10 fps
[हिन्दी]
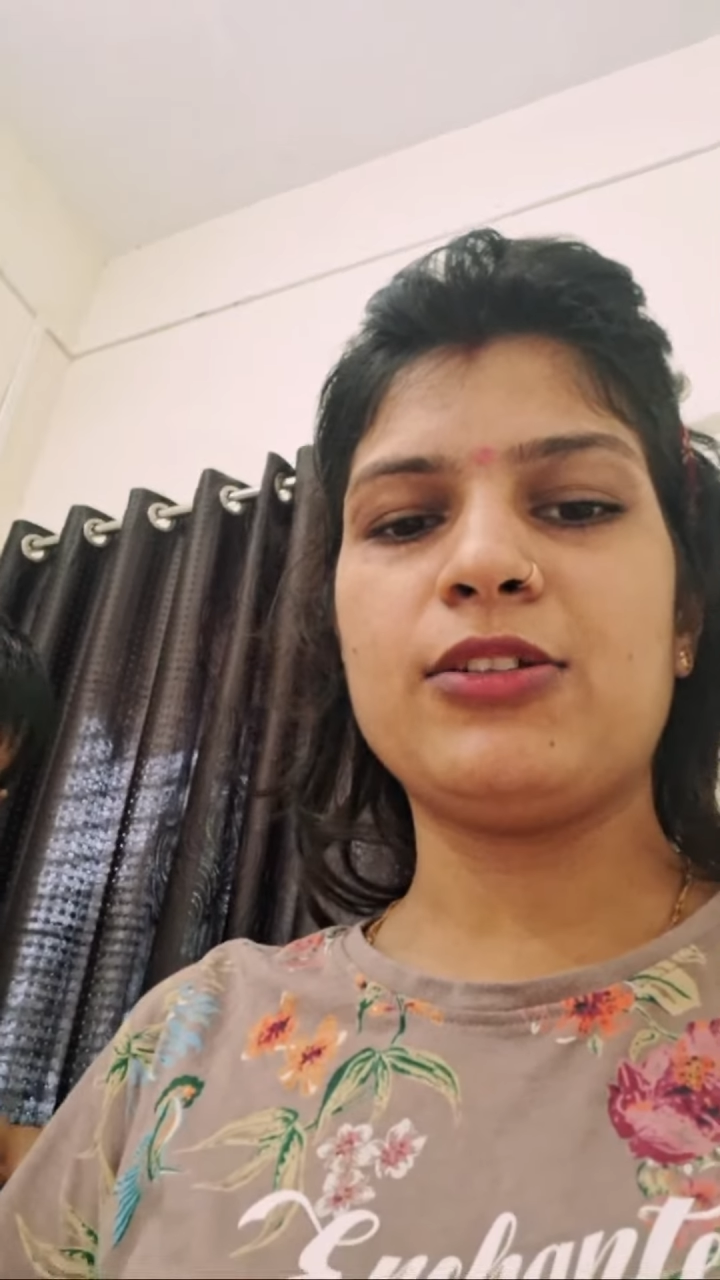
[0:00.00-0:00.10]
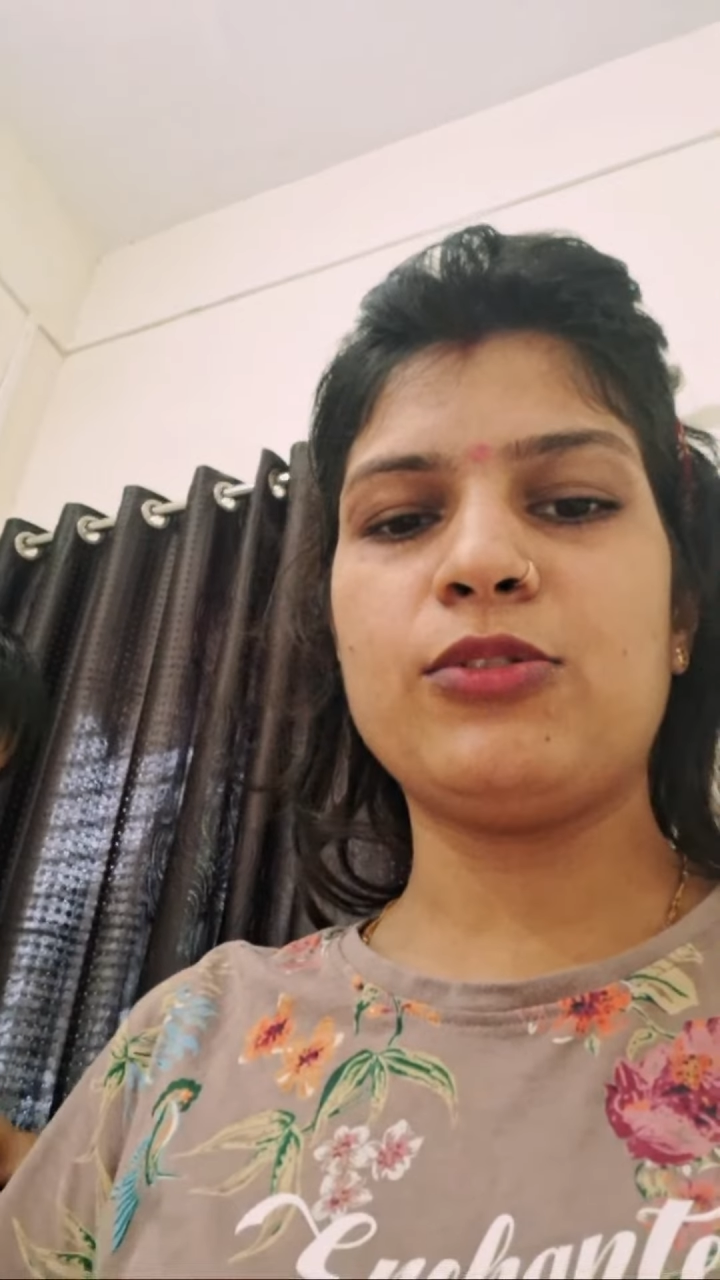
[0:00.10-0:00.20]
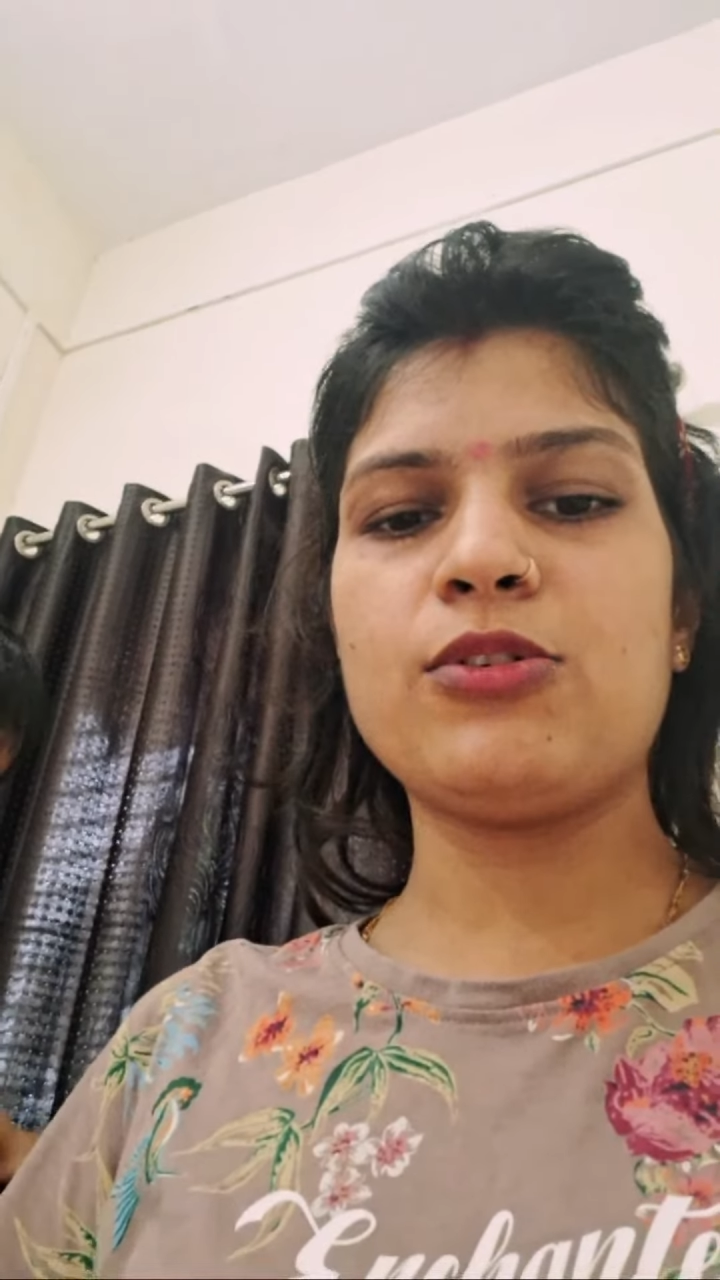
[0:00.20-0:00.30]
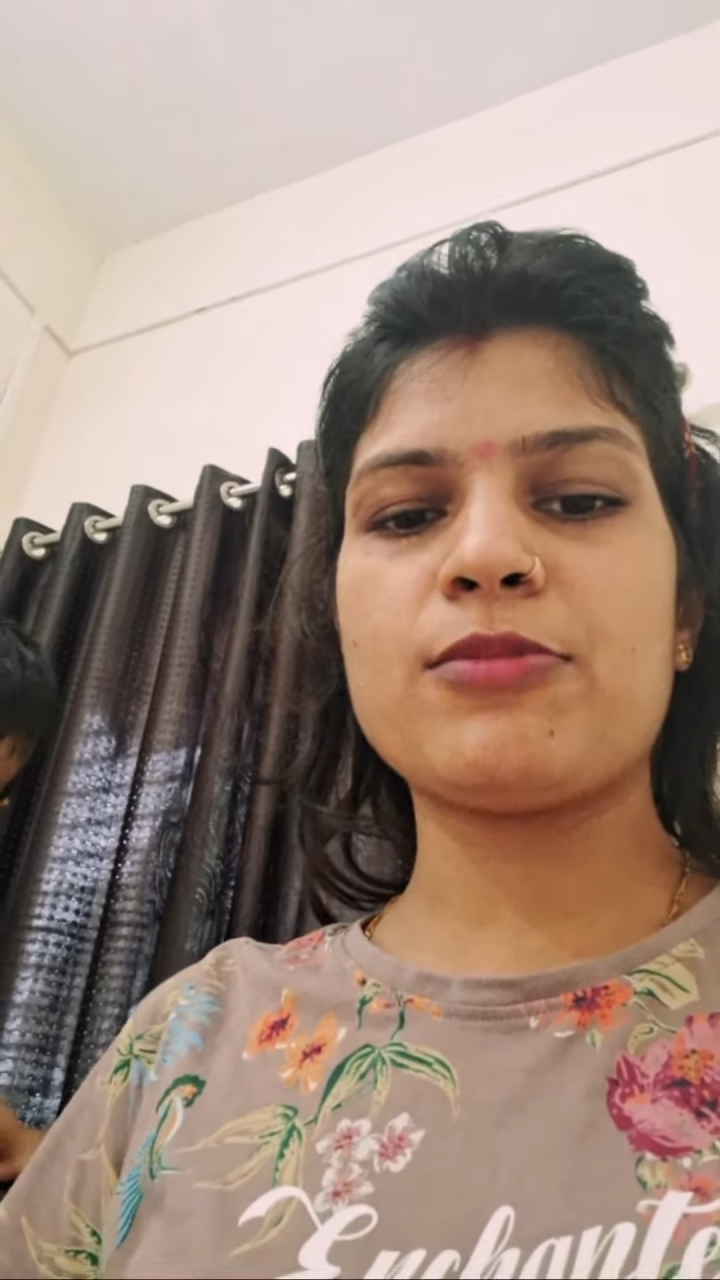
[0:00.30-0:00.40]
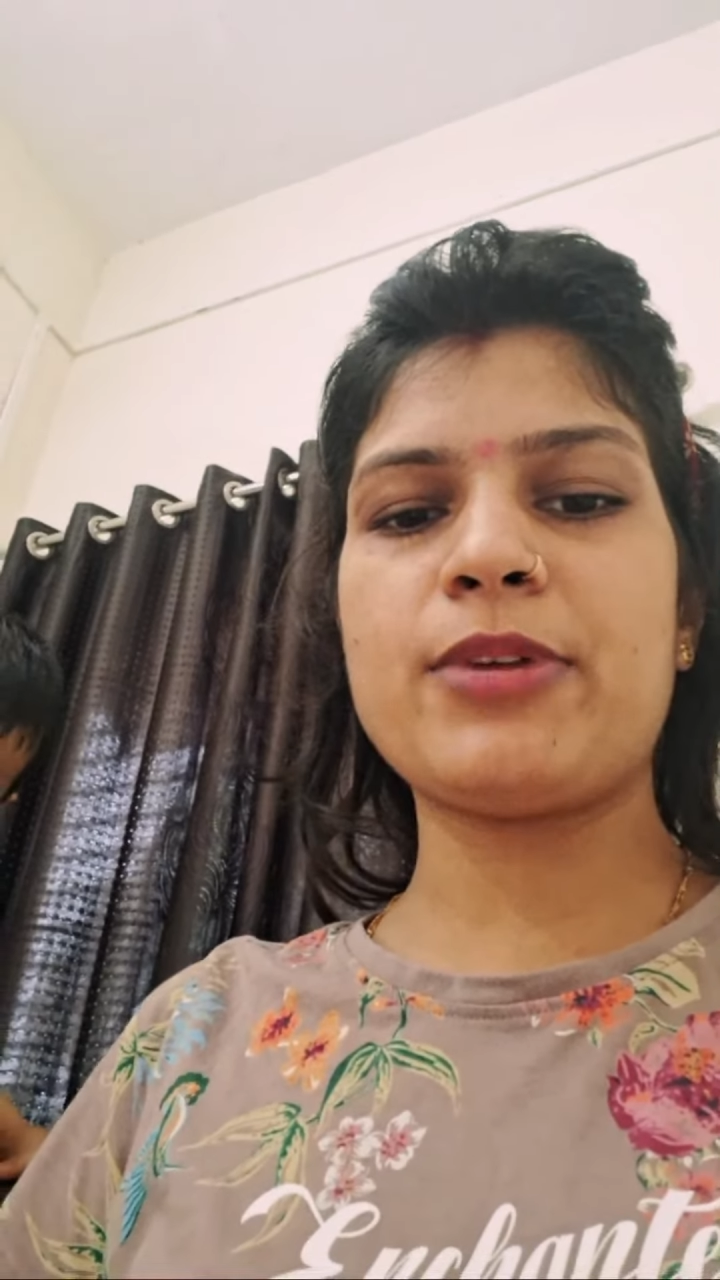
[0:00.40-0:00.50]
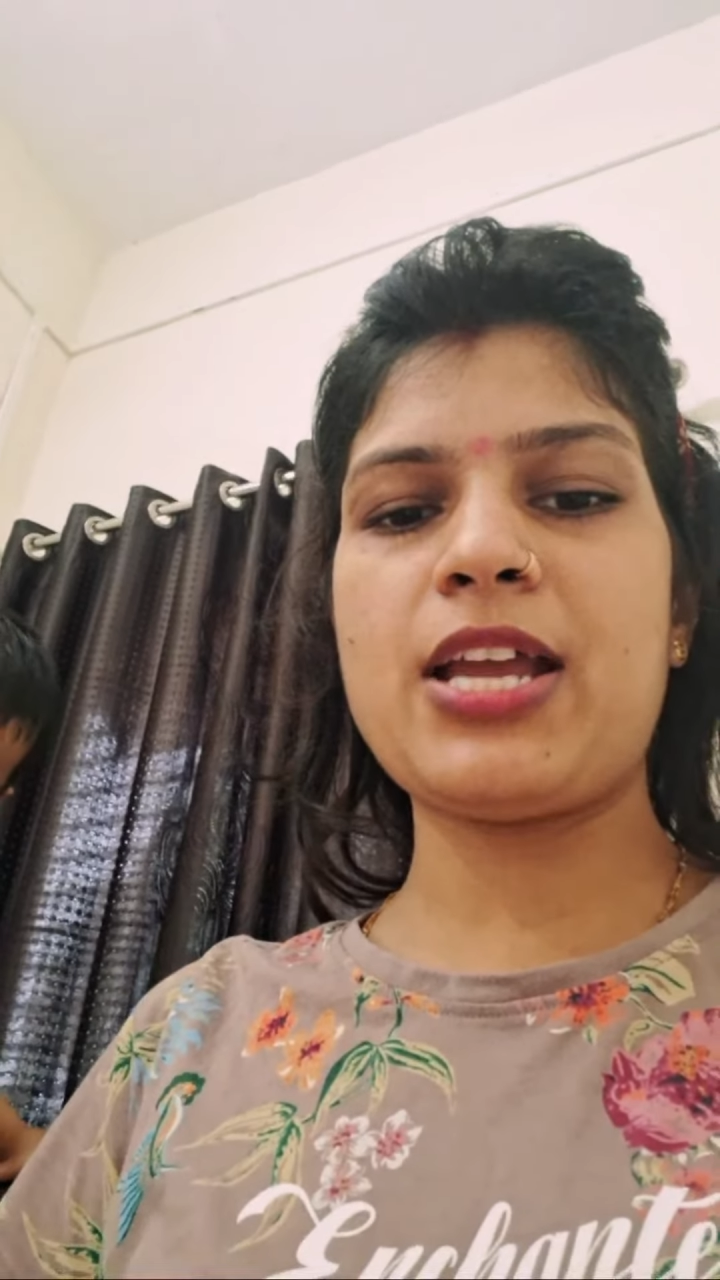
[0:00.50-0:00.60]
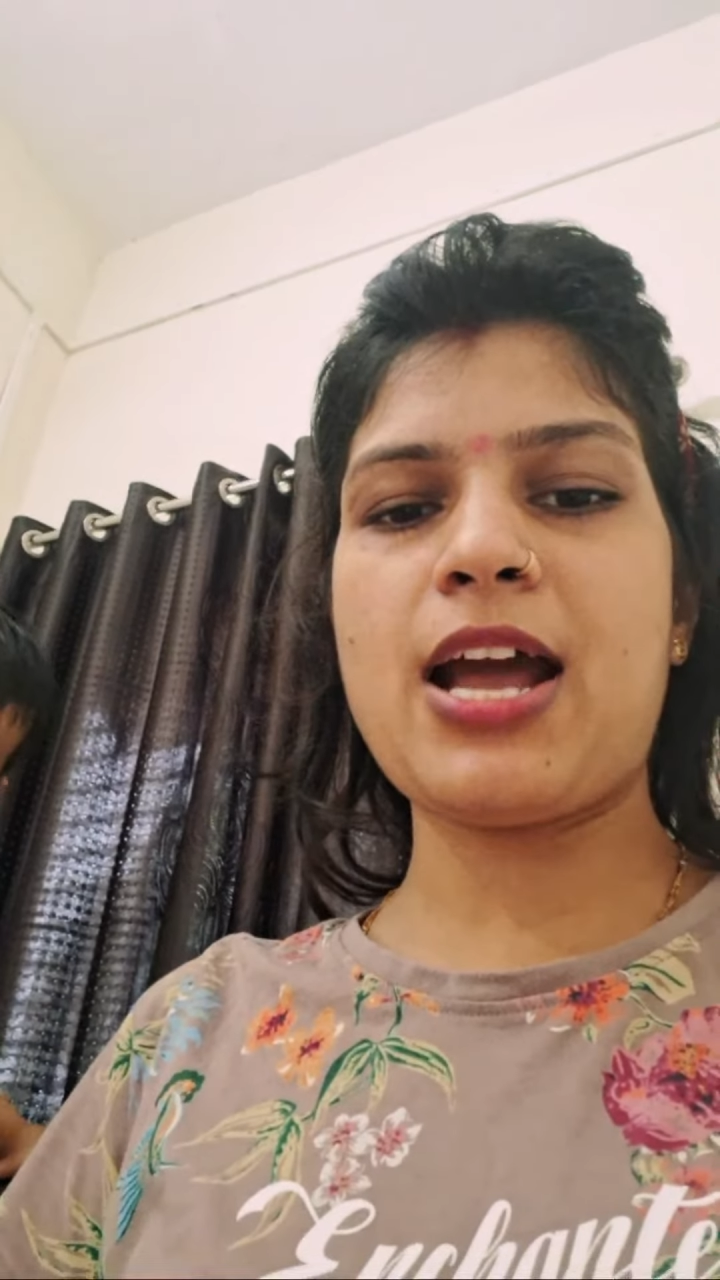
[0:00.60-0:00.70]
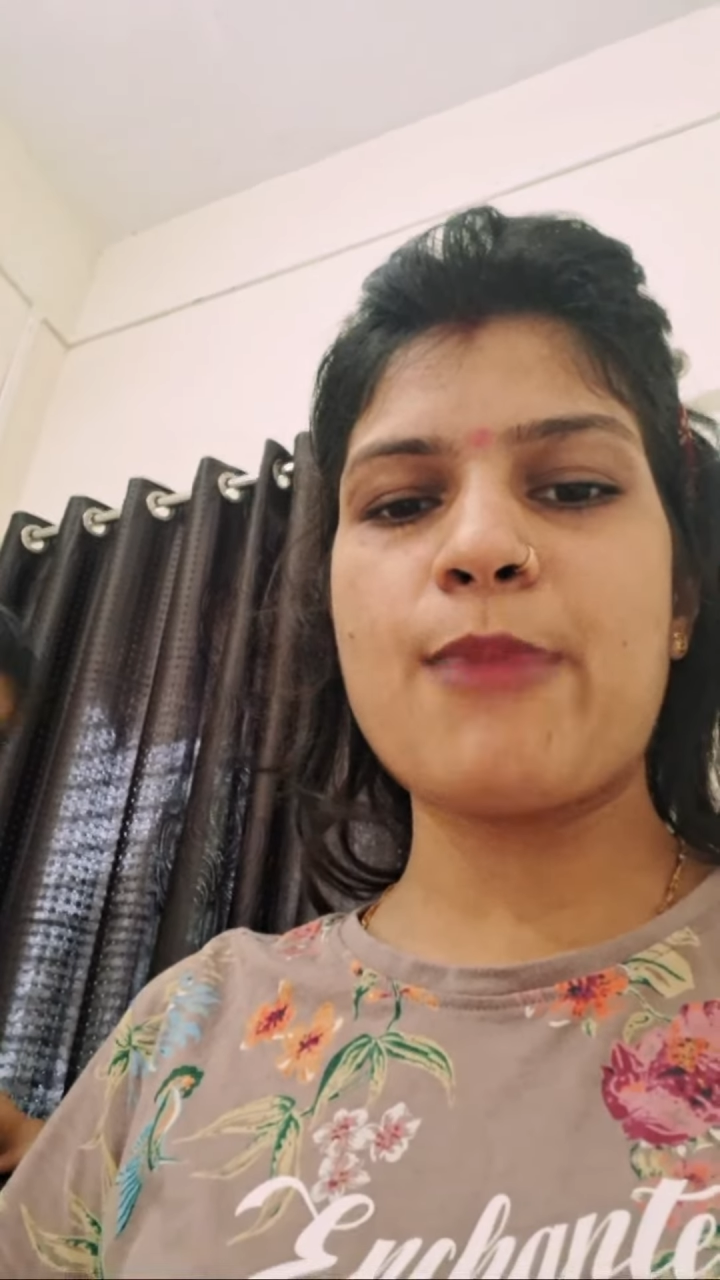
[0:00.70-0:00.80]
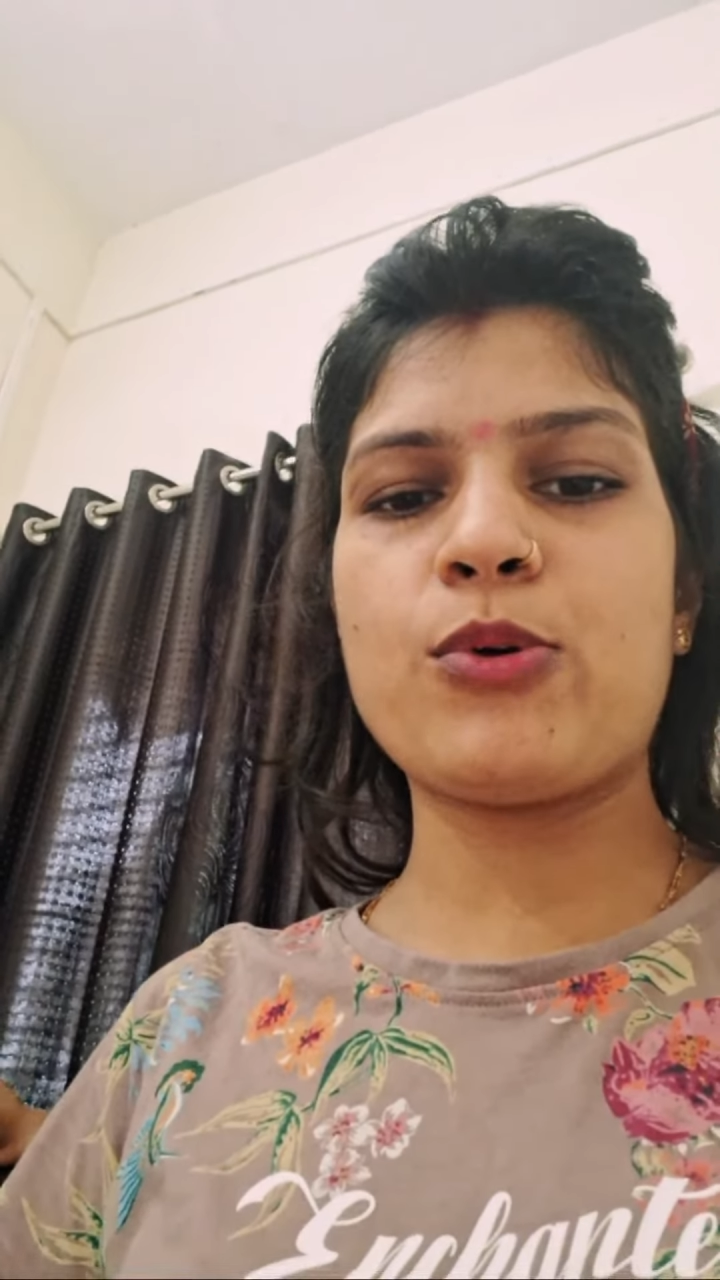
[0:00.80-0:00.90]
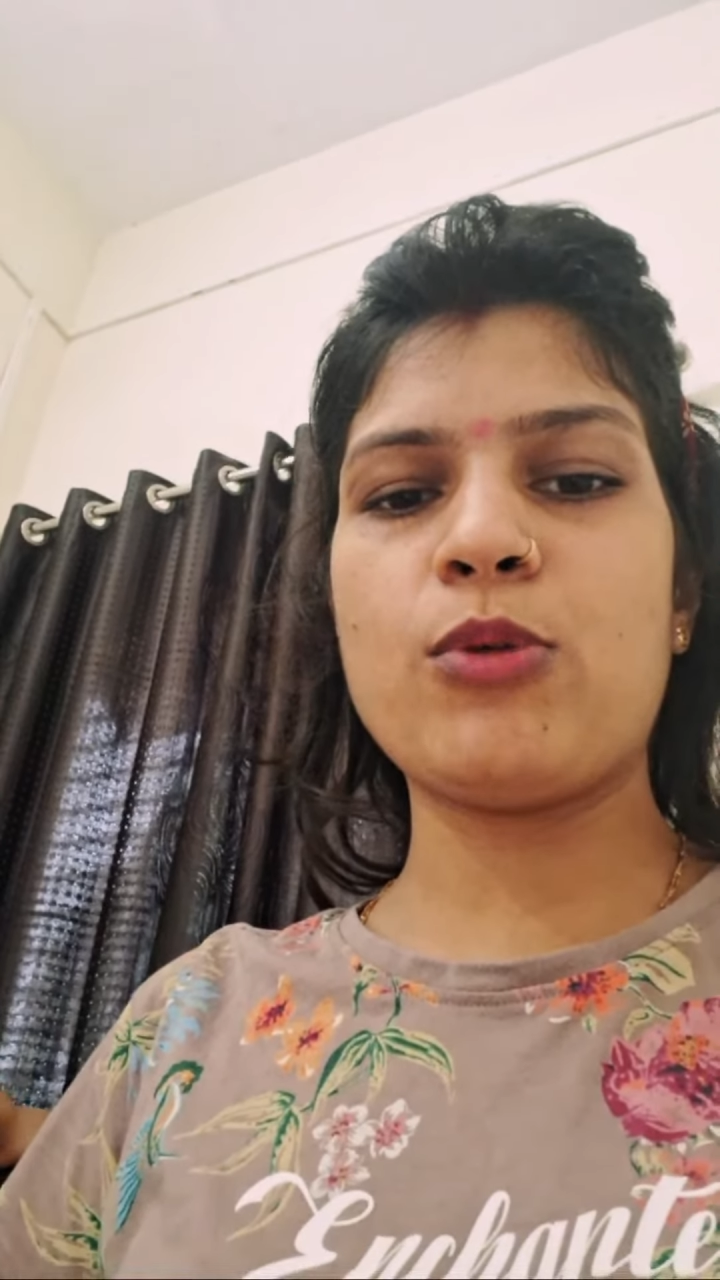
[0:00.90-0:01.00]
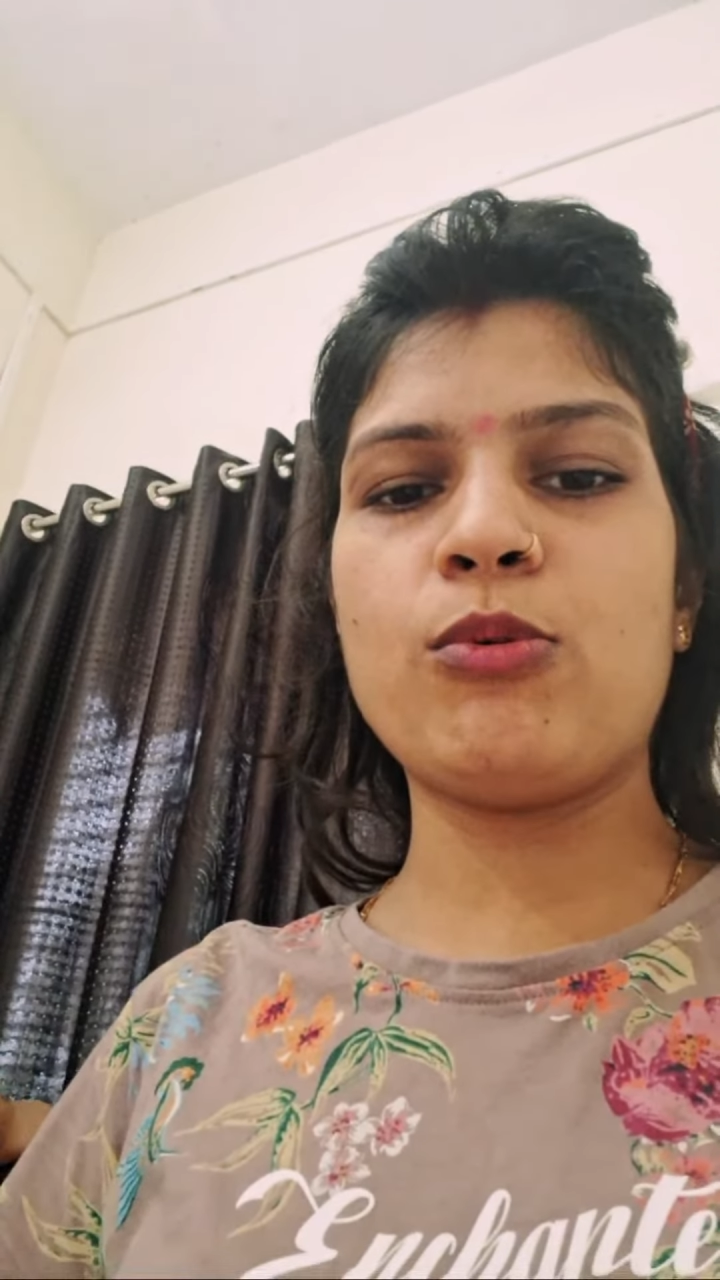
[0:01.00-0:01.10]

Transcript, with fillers: दोस्त भैया आपको